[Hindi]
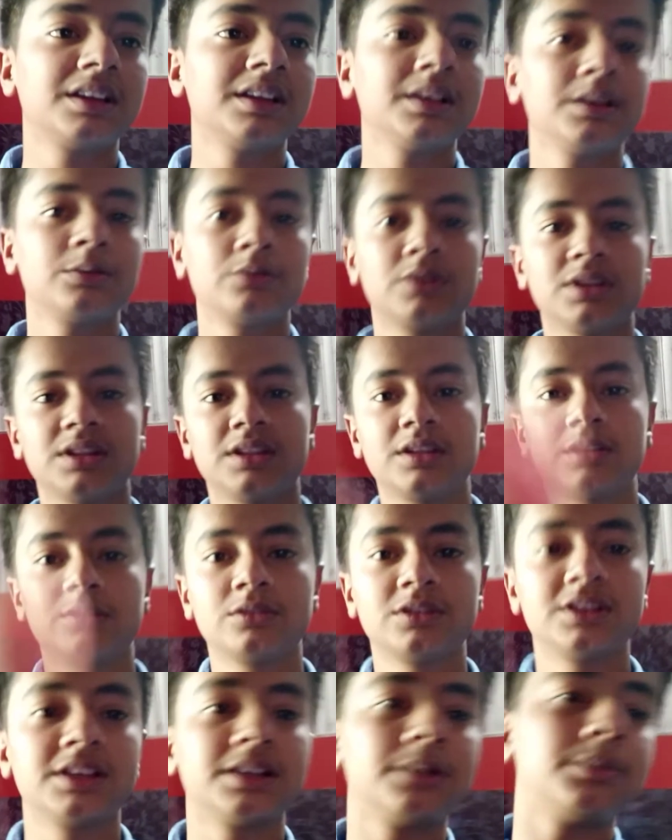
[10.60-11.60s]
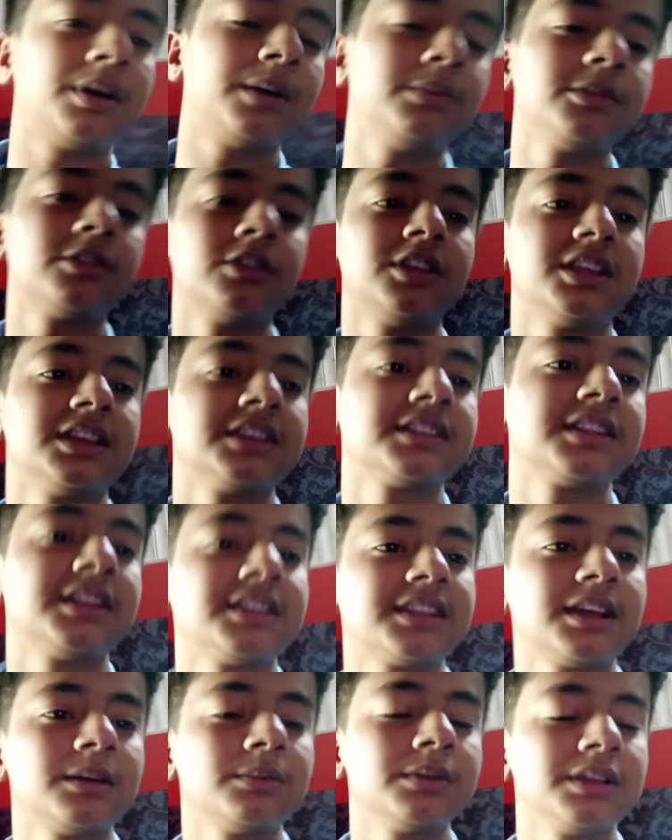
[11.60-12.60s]
नहीं उन्हें देर हो जाएगी भाभी को लेने
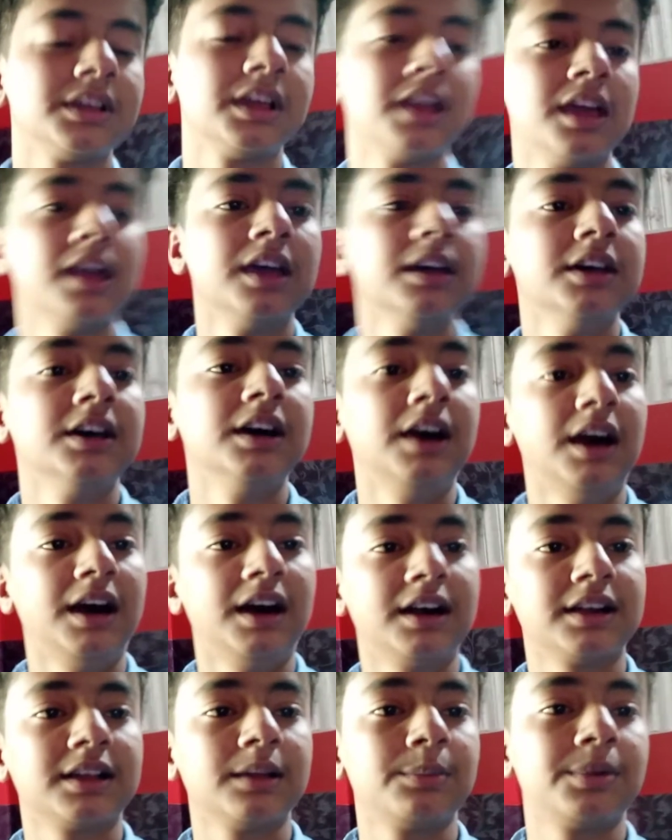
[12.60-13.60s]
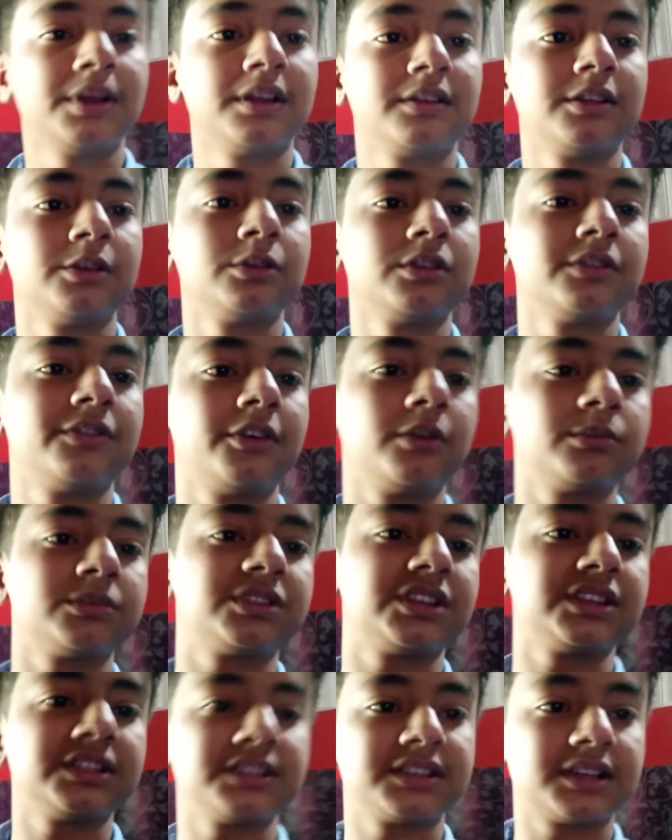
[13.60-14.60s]
चलते हैं अभी आके फिर यूनिफॉर्म
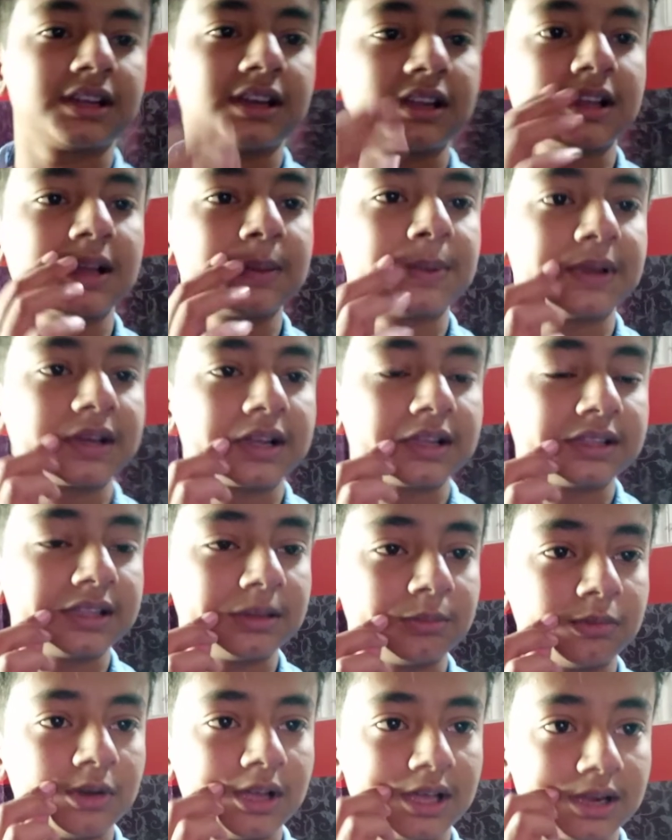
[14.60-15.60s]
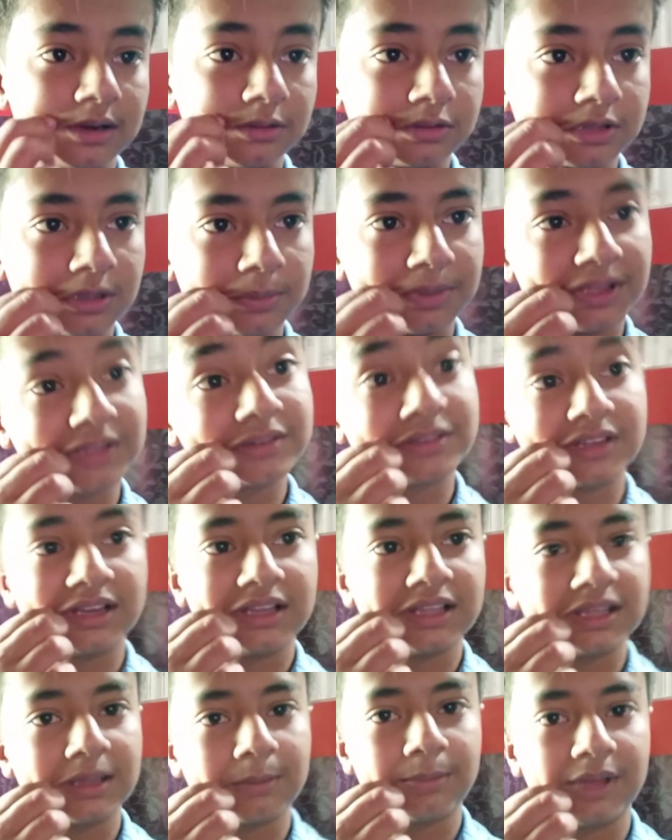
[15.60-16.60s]
चेंज करेंगे फिर कज़न बुला रहा है उसके पास
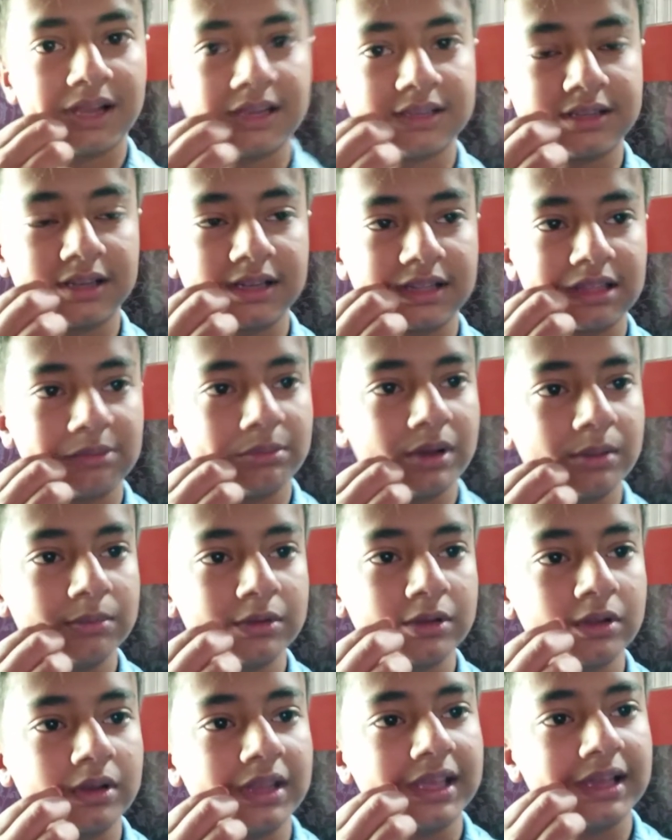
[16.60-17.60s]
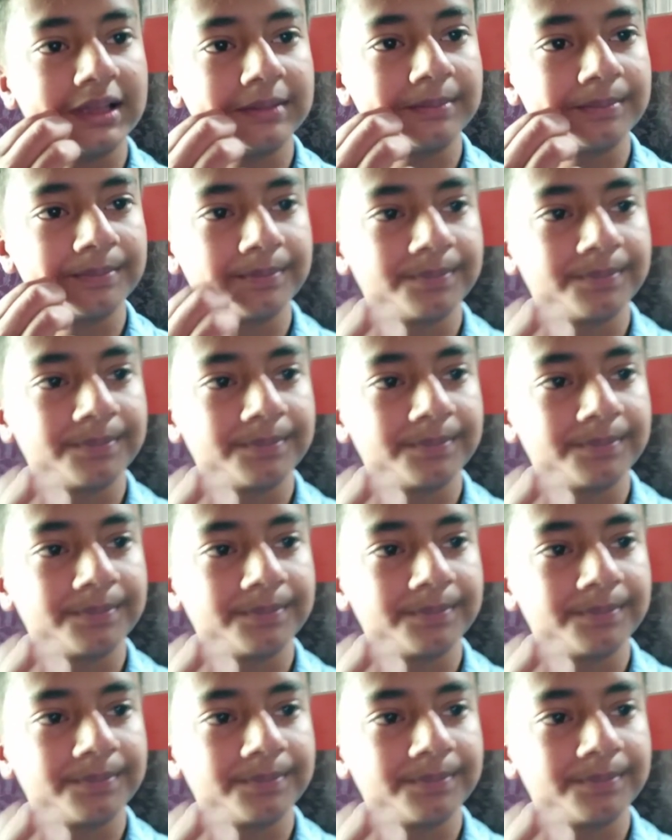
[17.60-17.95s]
चलेंगे पहले चलते हैं भाभी को ले आए